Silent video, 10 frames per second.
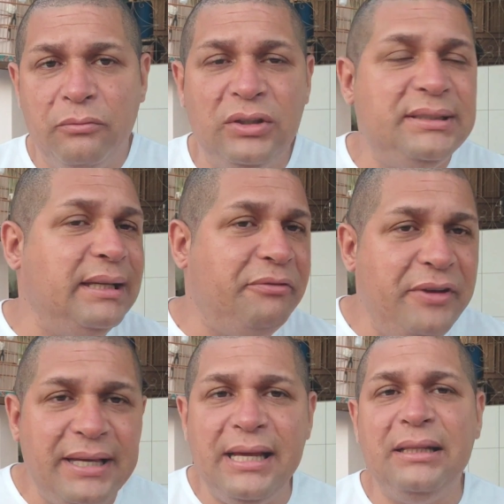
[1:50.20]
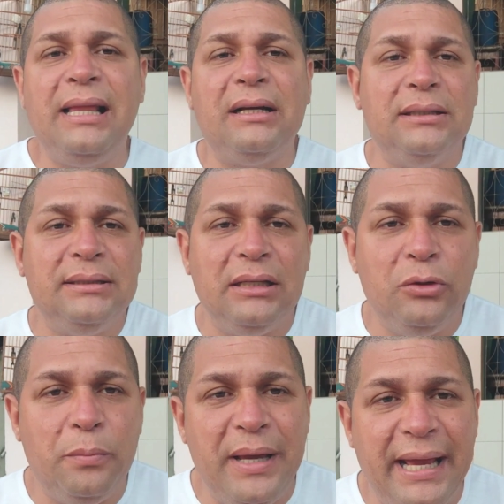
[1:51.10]
você vê que ele está
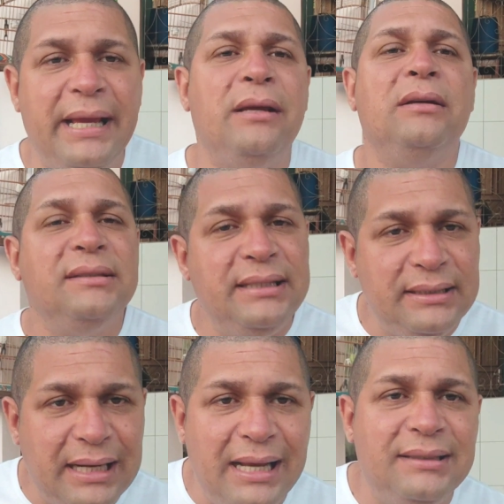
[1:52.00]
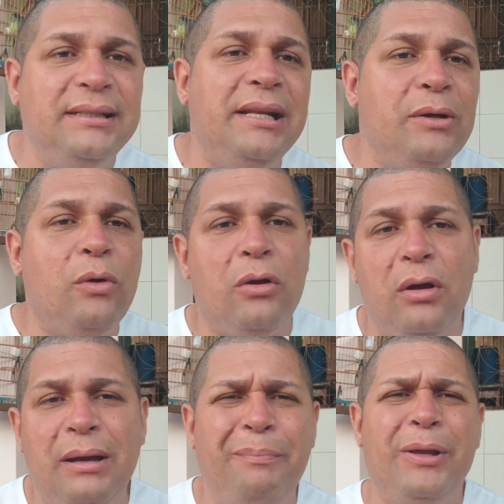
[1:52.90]
cantando bem, você traz ele e
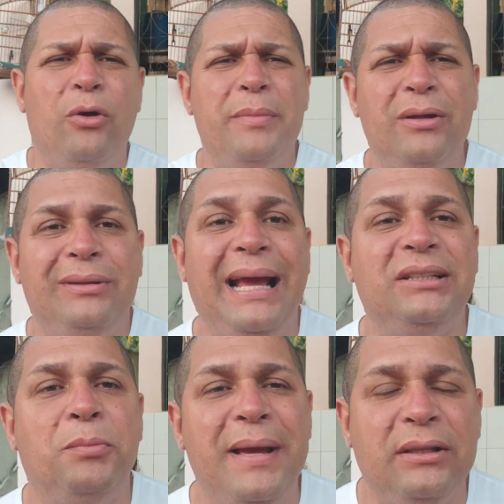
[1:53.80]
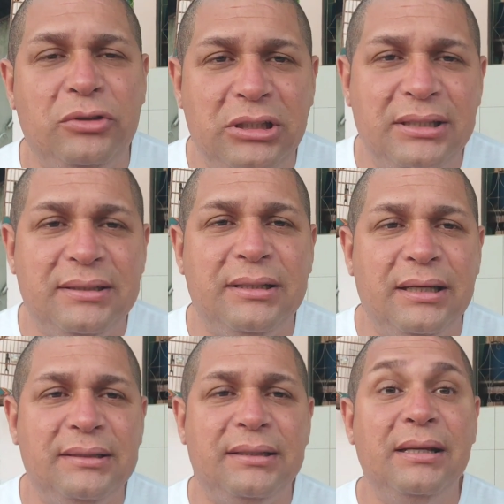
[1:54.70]
coloca pelo menos 10 metros de
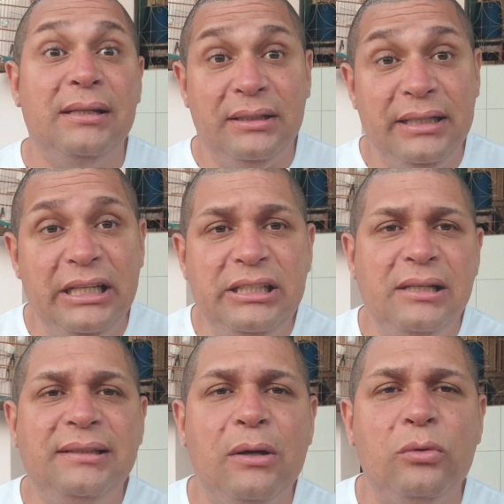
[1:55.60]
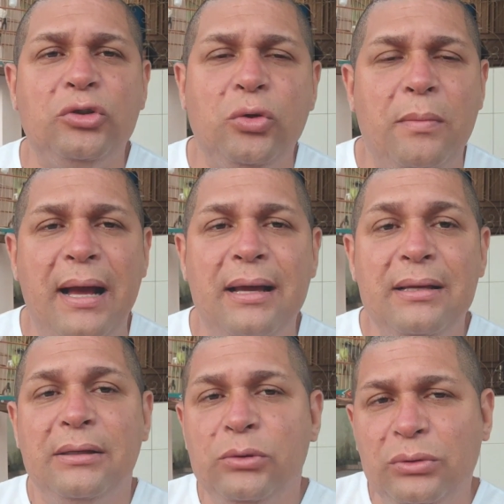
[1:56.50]
distância. Deixa ele se acostumar.
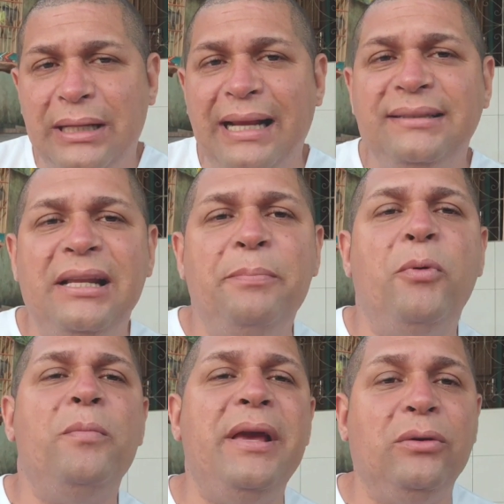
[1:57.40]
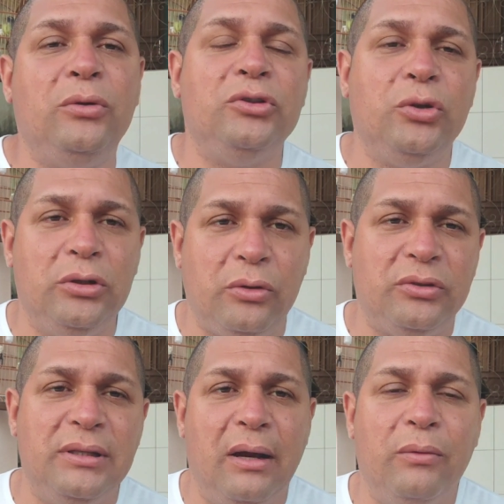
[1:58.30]
Não traz ele para o meio dos
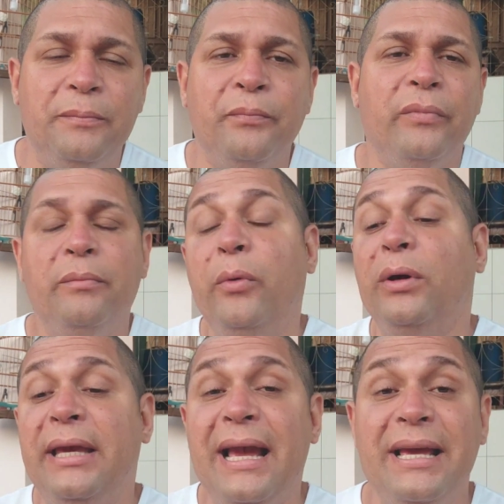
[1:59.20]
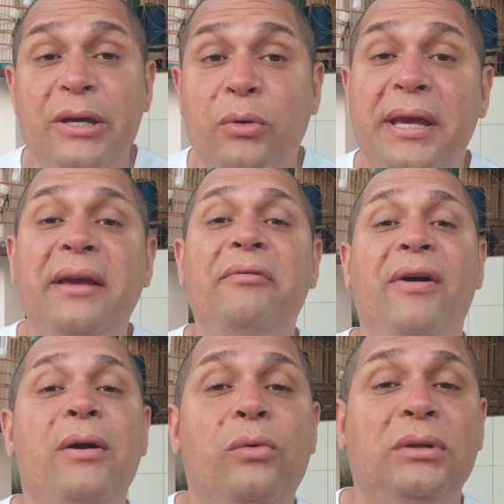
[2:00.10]
outros, não. Porque aí o que, que
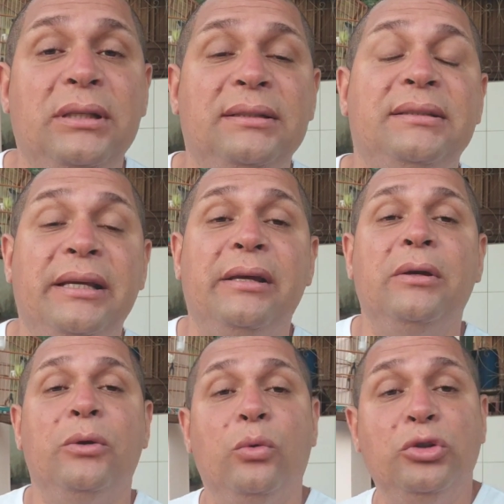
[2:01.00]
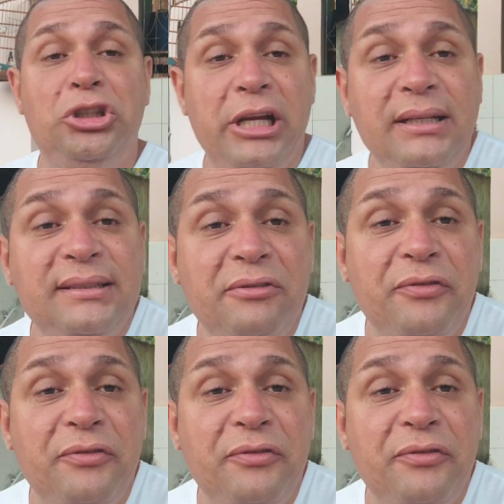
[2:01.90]
vai acontecer? O dia que você